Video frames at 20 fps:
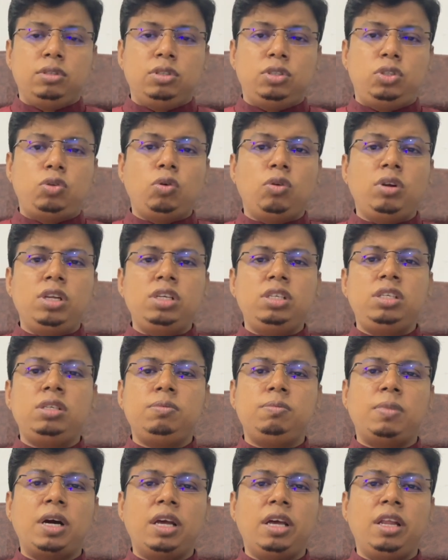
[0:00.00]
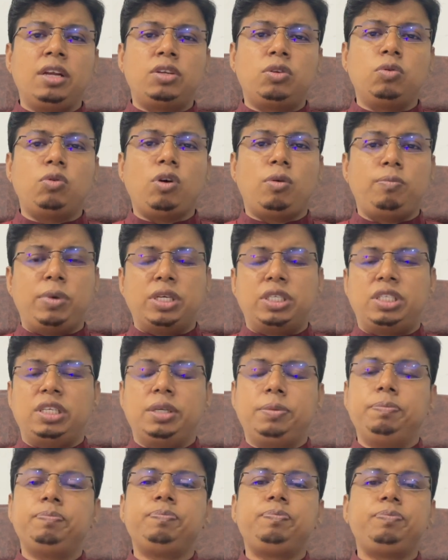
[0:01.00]
চল্লিশ বা এর একটু কম বেশি
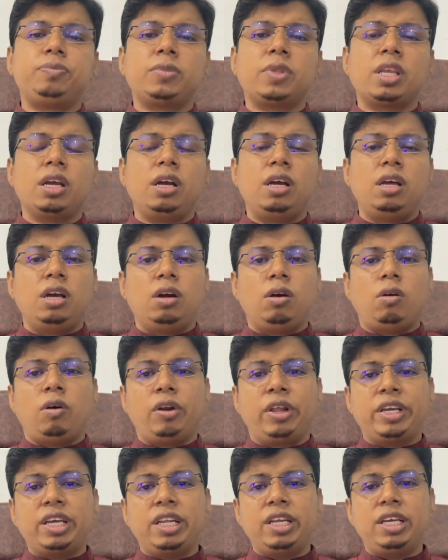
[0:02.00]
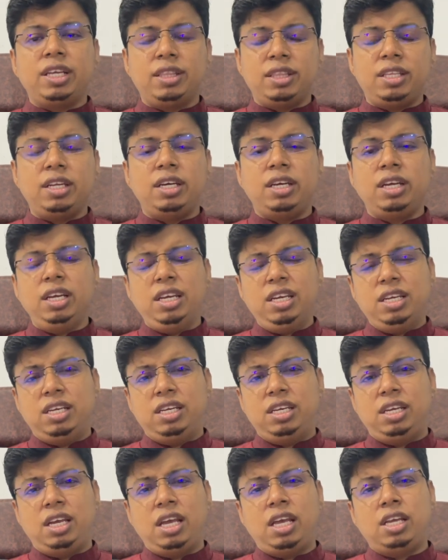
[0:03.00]
অনেকের ক্ষেত্রে
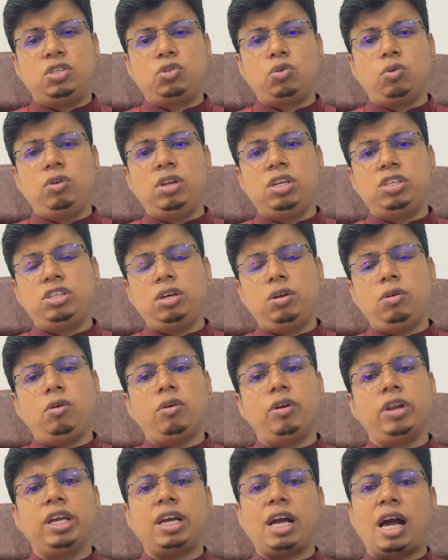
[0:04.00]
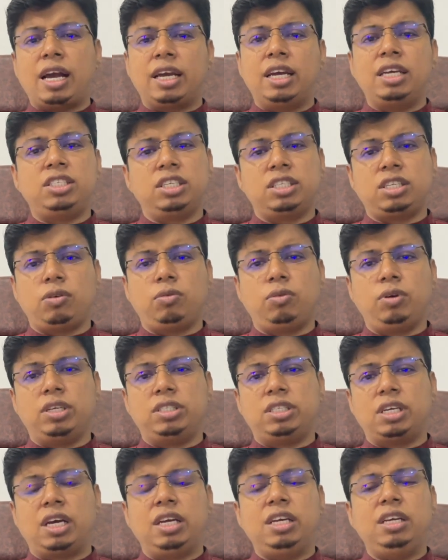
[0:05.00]
এই চল্লিশেরও অনেক আগে সেটা হয়ে
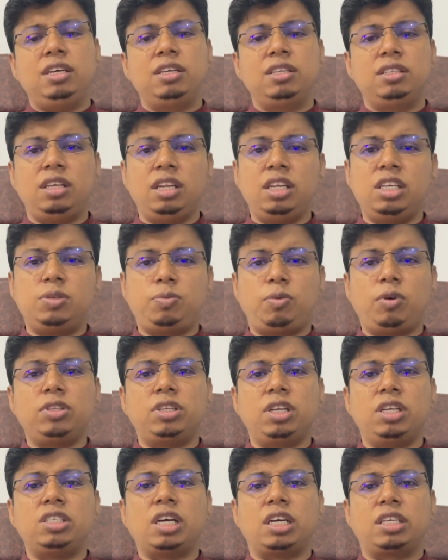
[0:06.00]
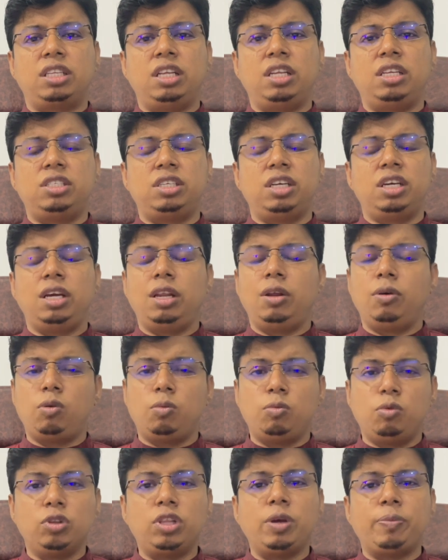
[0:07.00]
যায় তিরিশ পঁয়ত্রিশ একত্রিশে এরকম
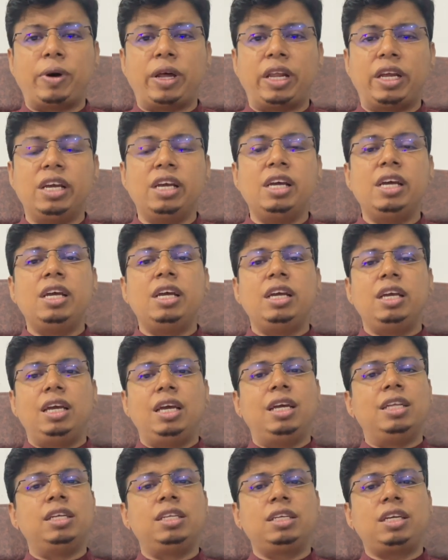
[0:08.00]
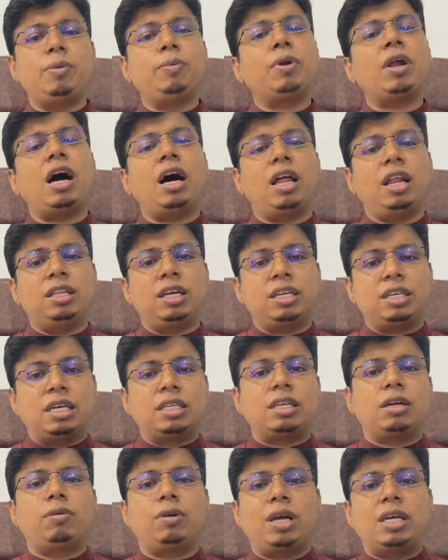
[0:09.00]
হতে পারে এদেরকে আবার আলাদা
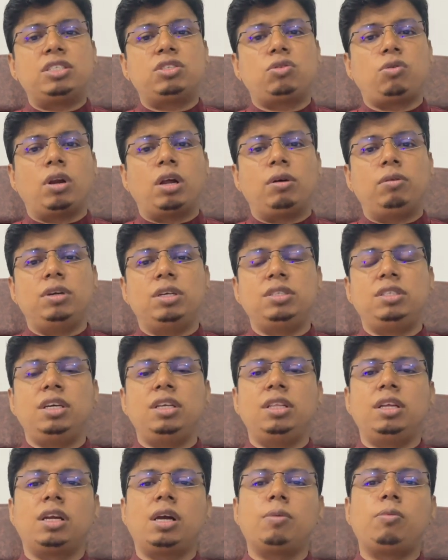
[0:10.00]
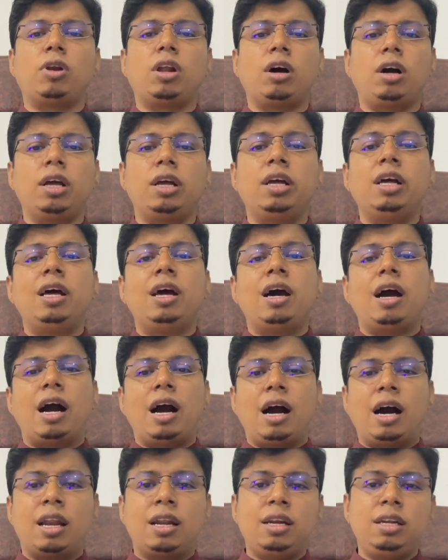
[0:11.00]
ক্যাটাগরাইজড করা হয়েছে এদেরকে বলা হয়
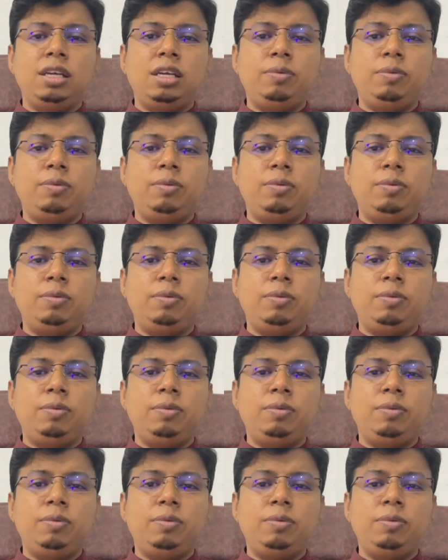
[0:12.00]
আর্লি